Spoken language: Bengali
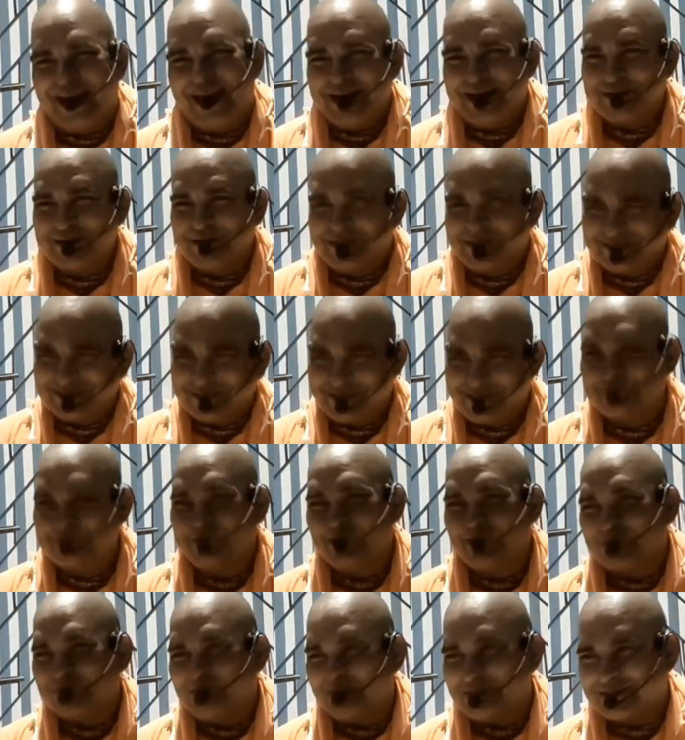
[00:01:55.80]
অ্যাডভান্সেই
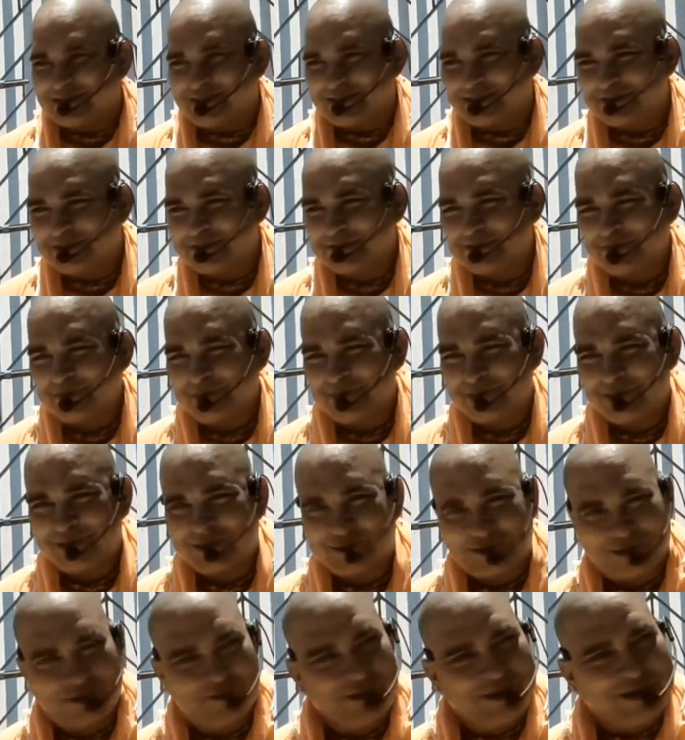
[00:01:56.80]
বলবো আজকে
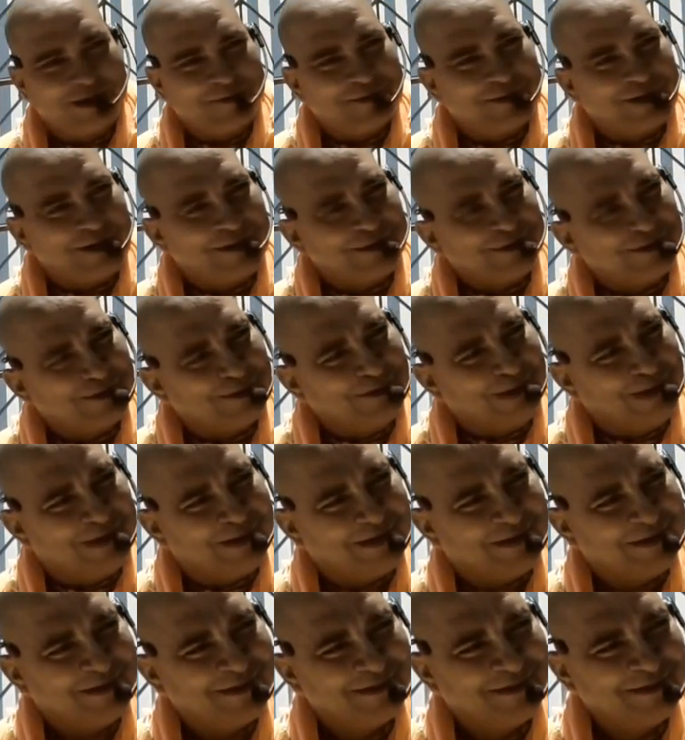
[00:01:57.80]
শুনবেন আপনারা শুনবেন
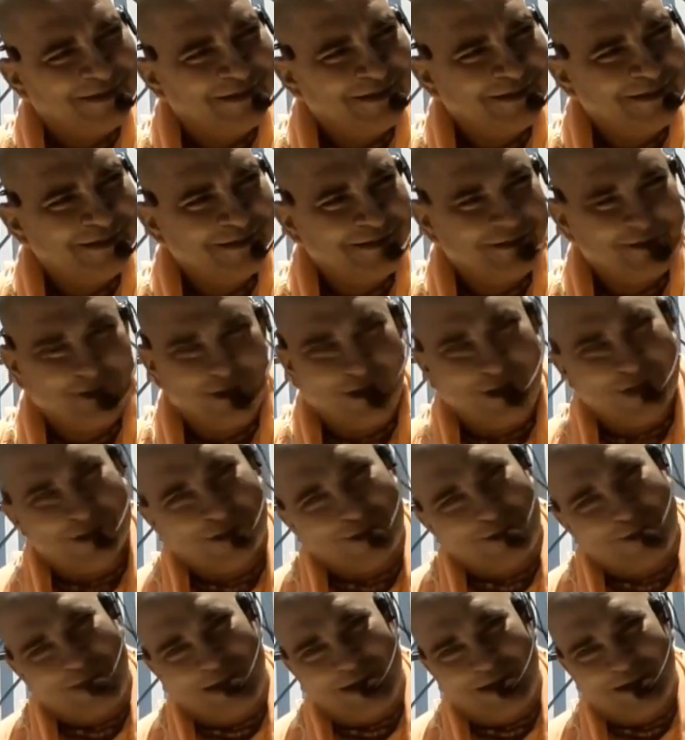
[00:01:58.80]
চলুন
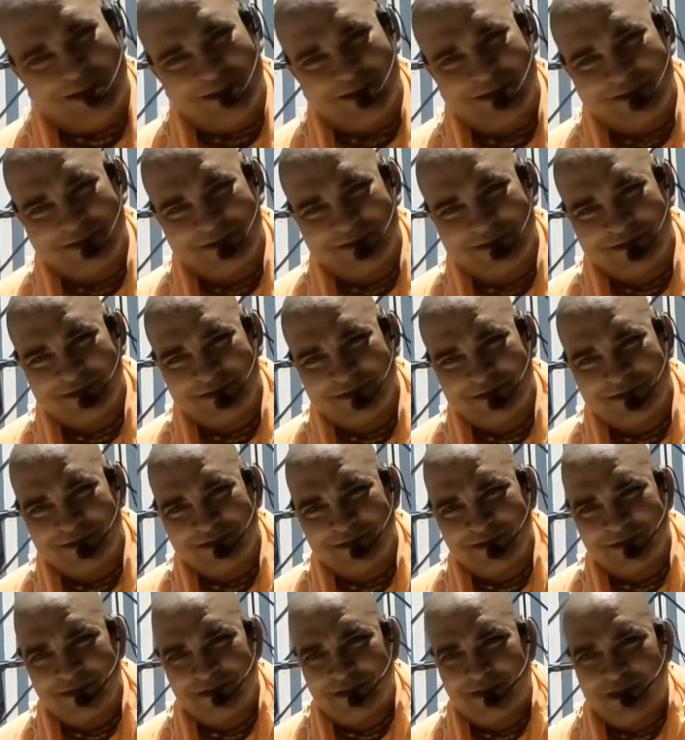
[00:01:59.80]
শুনবেন
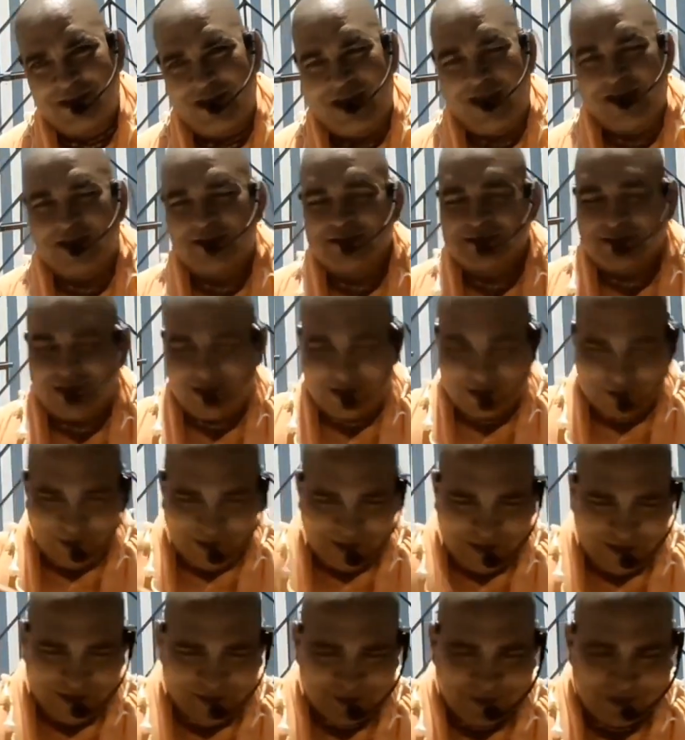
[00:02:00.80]
আর
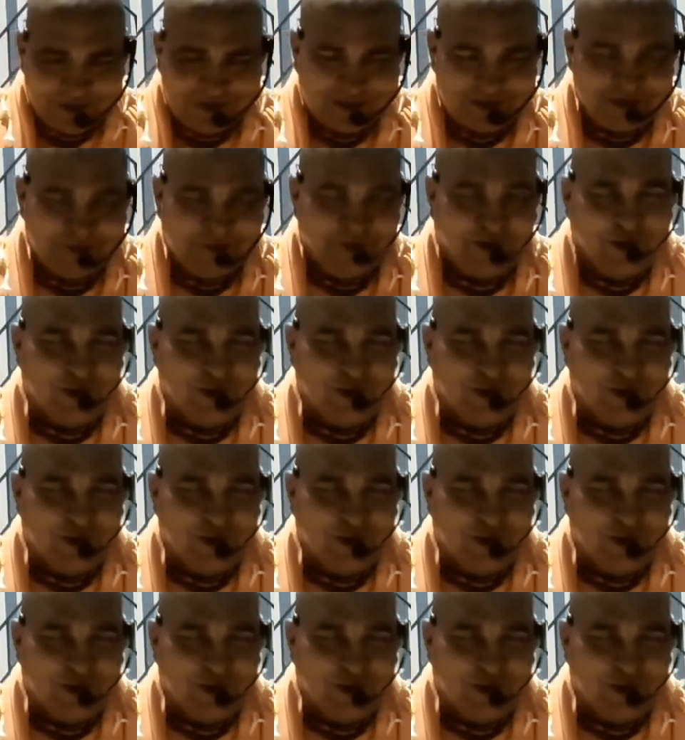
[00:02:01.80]
ধারাবাহিক আমরা যেটি